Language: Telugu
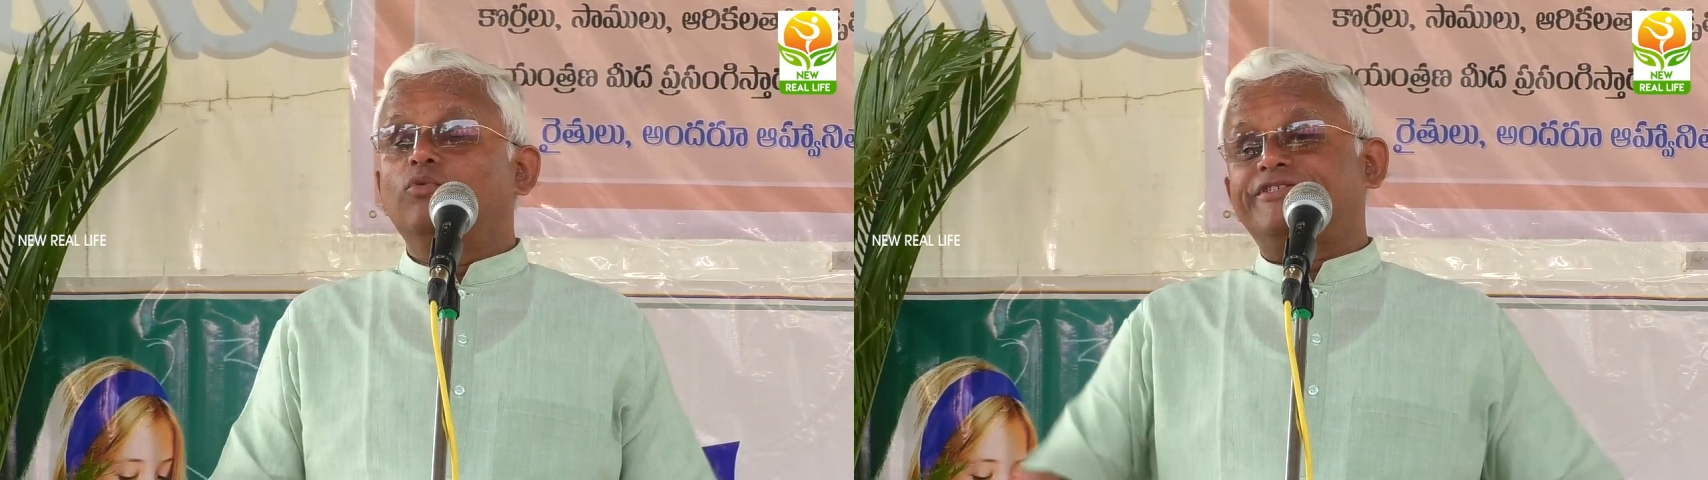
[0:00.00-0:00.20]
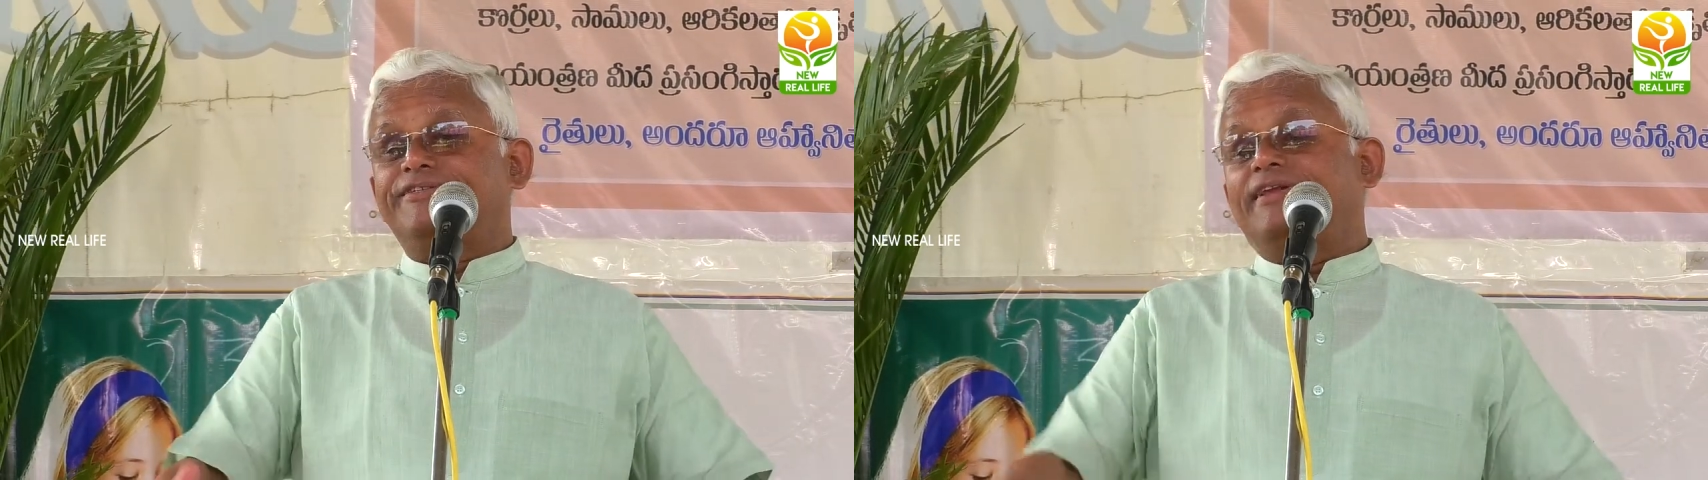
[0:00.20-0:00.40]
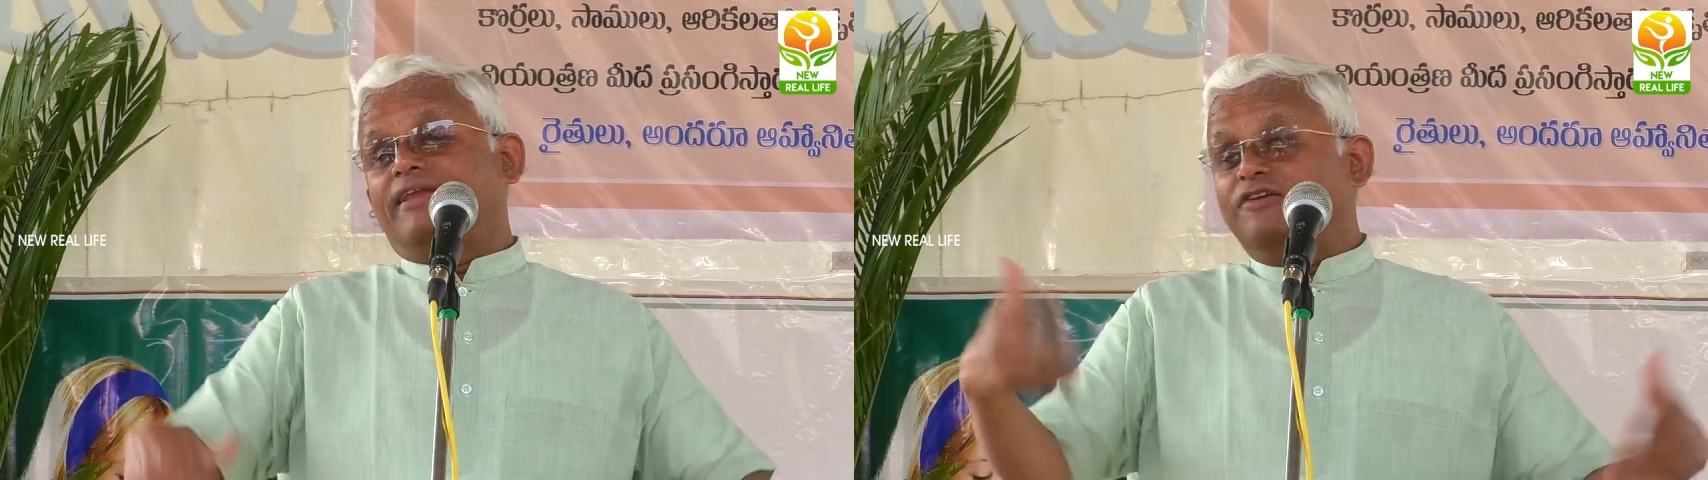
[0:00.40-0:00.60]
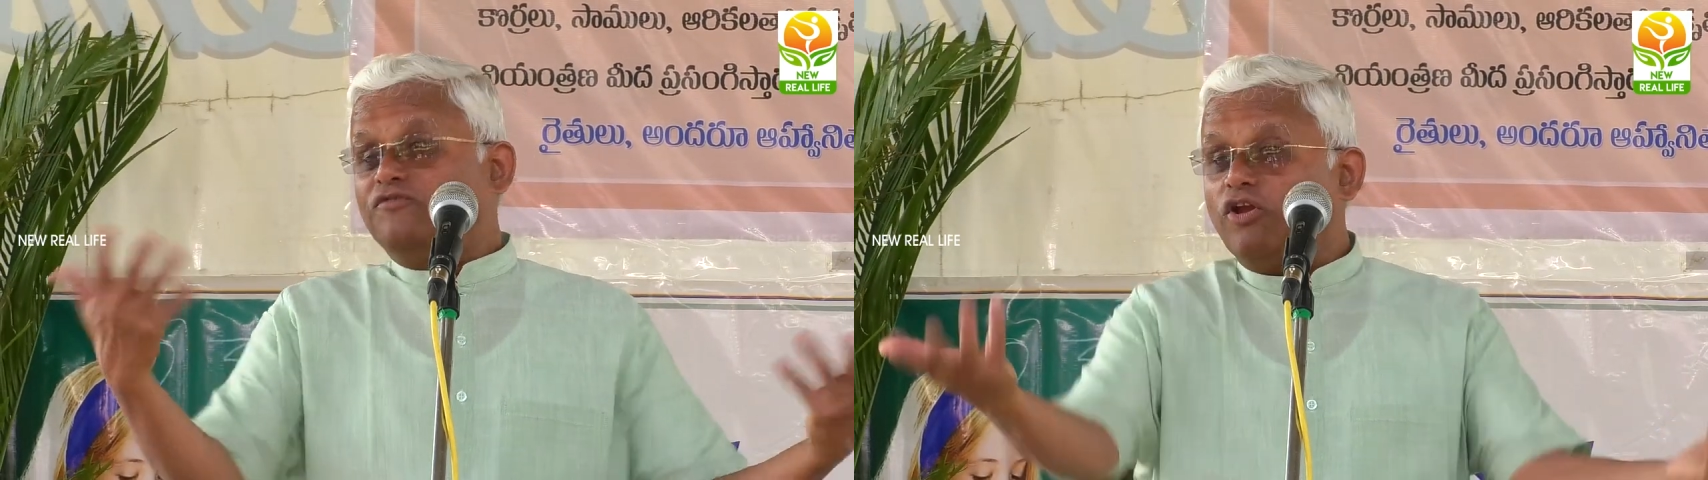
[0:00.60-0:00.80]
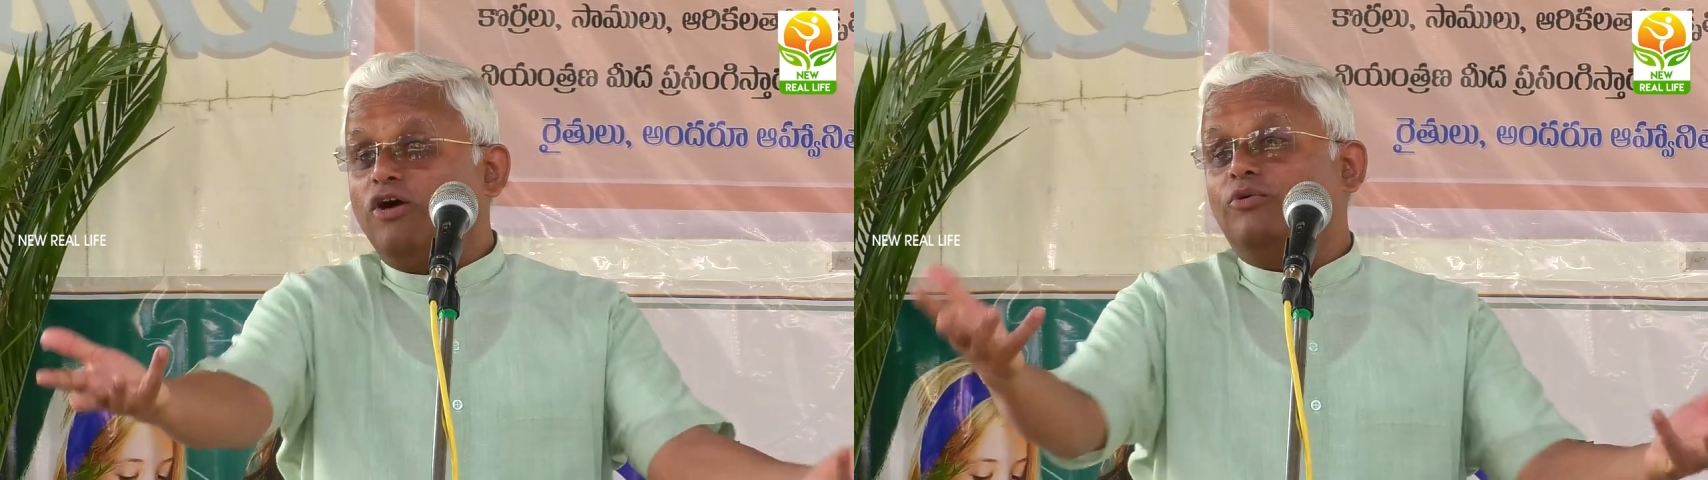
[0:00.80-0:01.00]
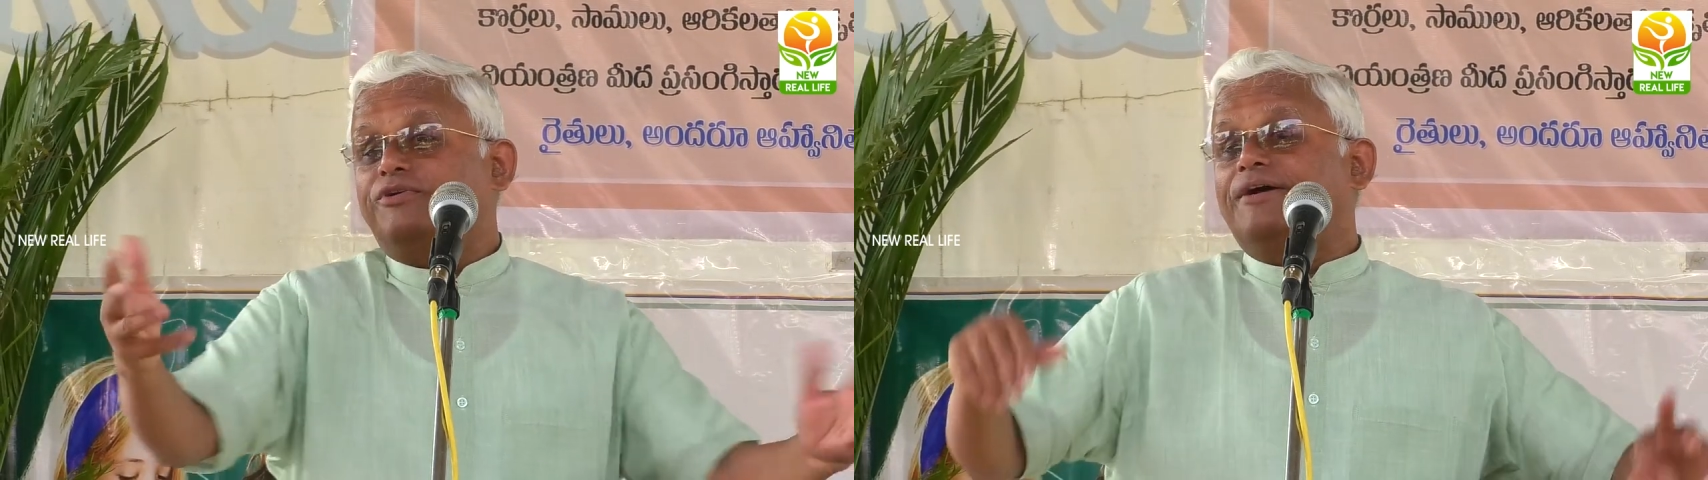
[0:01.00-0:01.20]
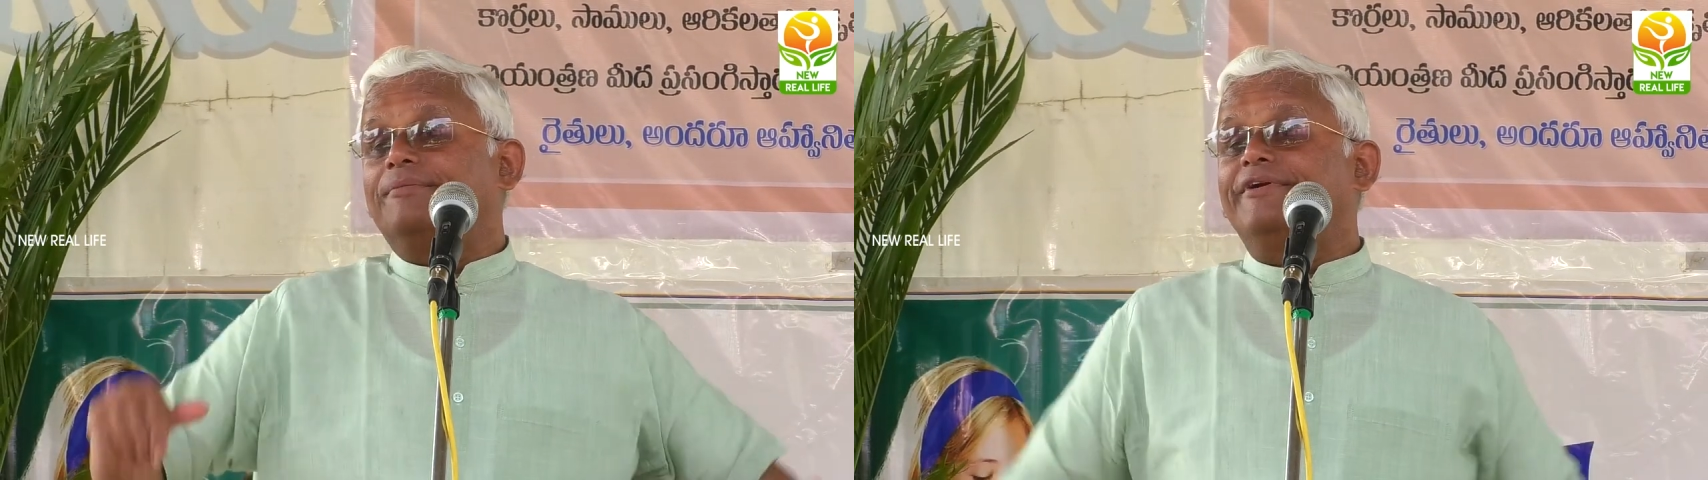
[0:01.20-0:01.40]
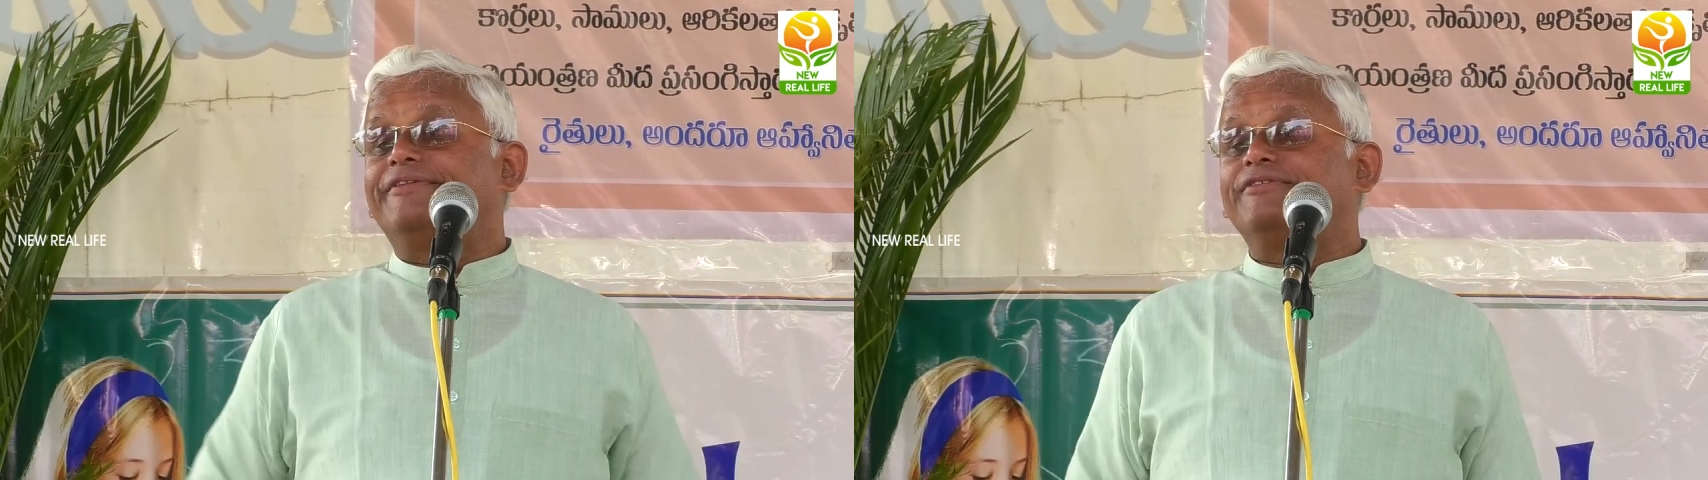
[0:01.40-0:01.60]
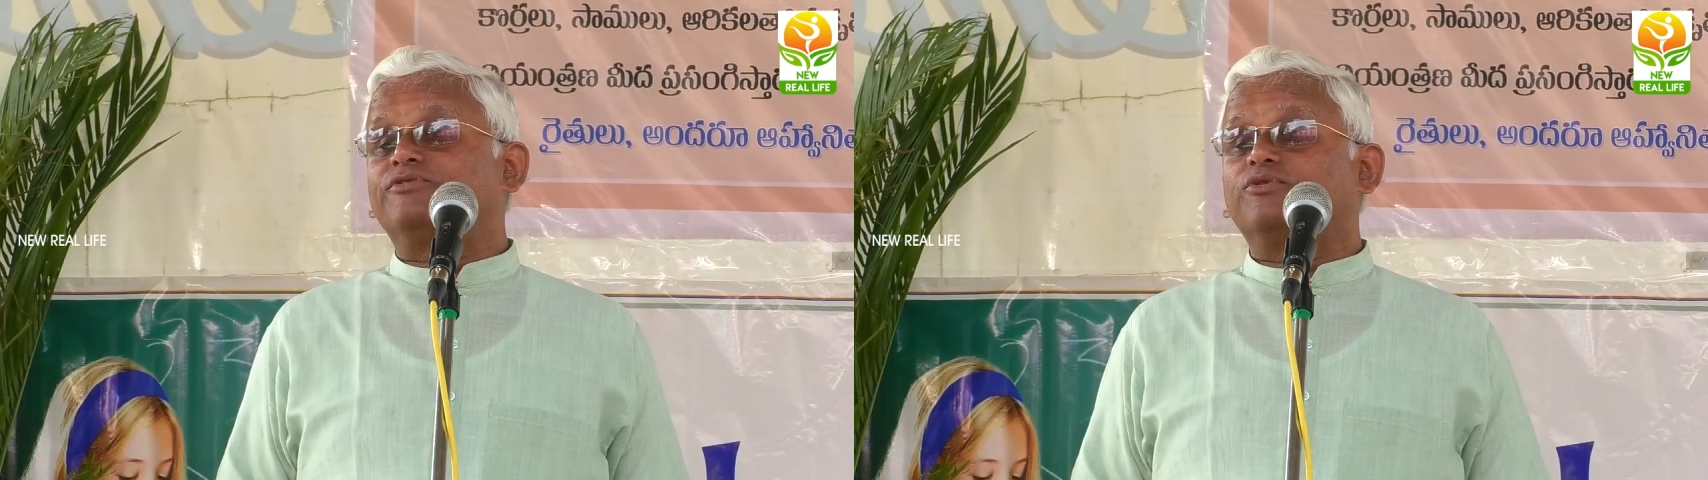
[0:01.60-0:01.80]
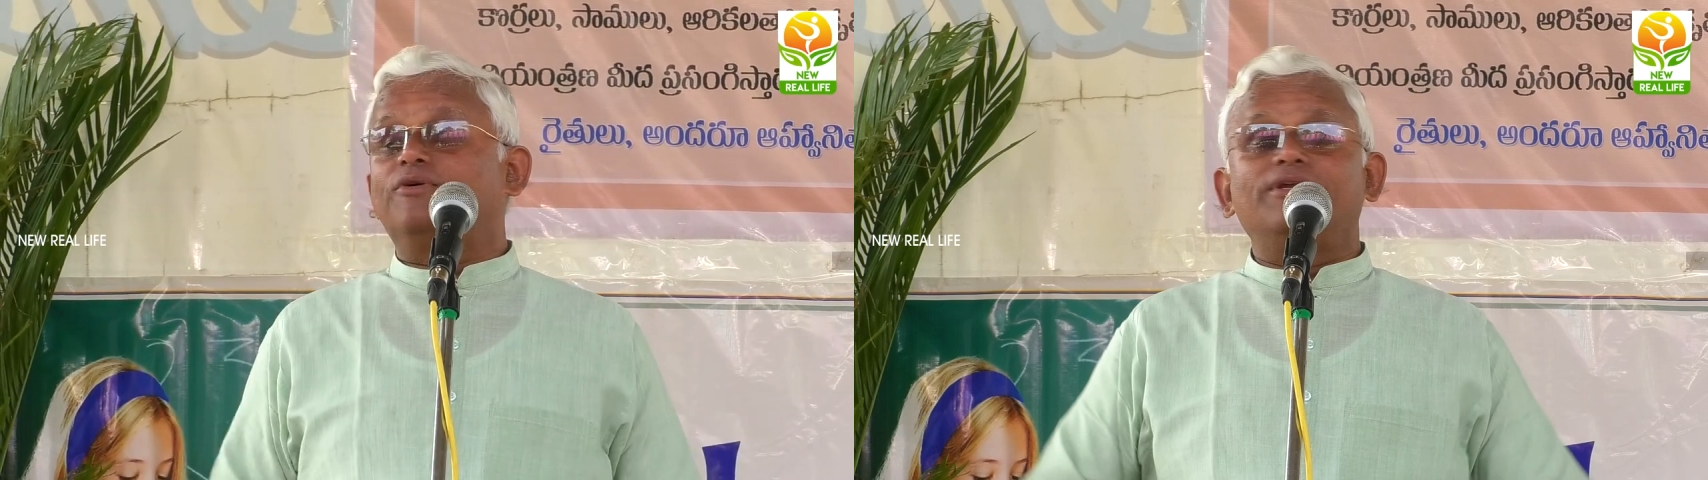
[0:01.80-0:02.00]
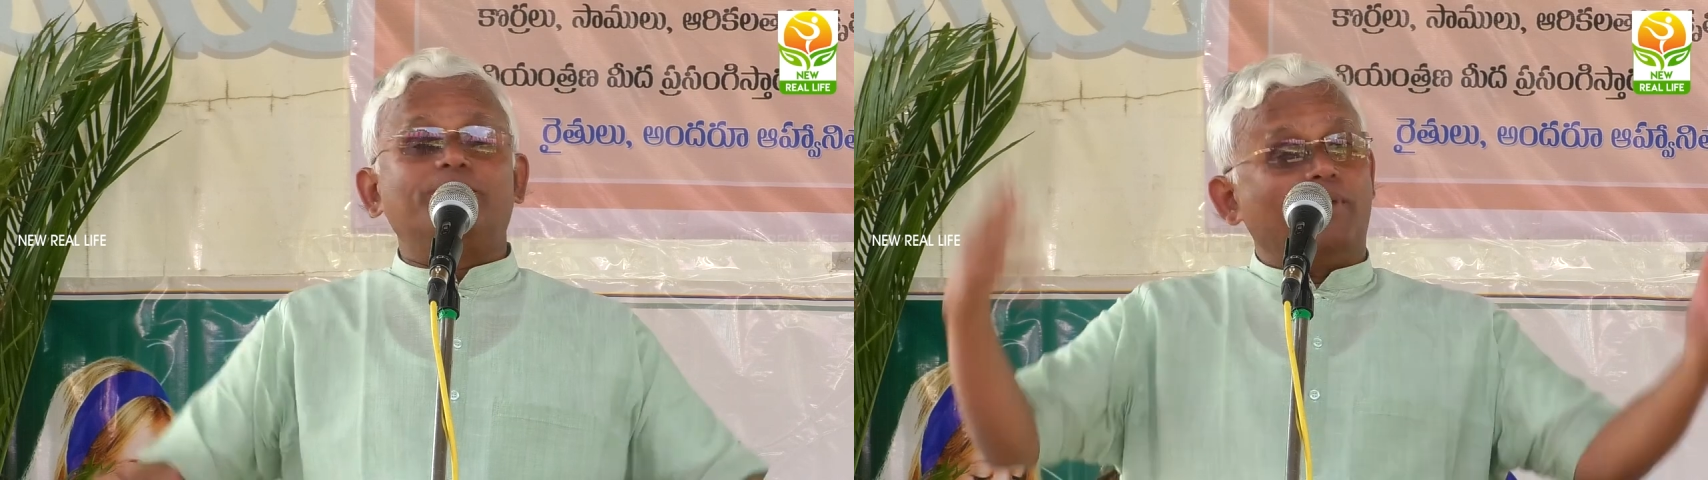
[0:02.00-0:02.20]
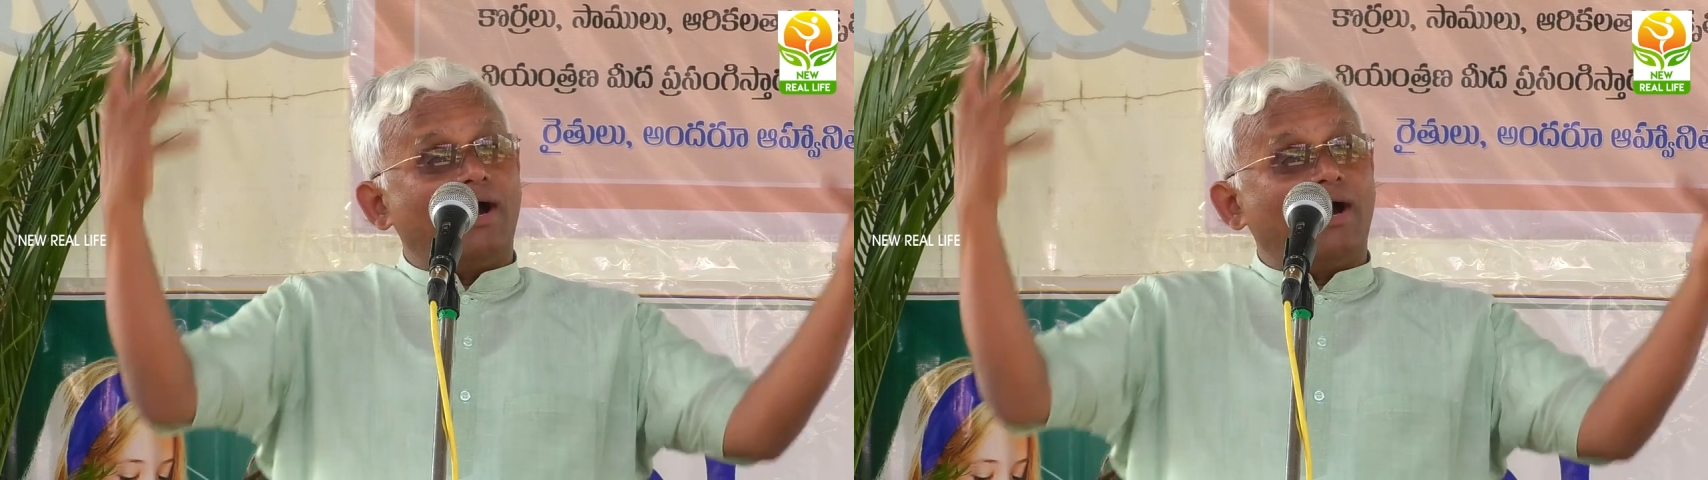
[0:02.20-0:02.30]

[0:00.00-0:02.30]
వస్తే లైఫ్ లాంగ్ ట్యాబ్లెట్ తీసుకోవాలి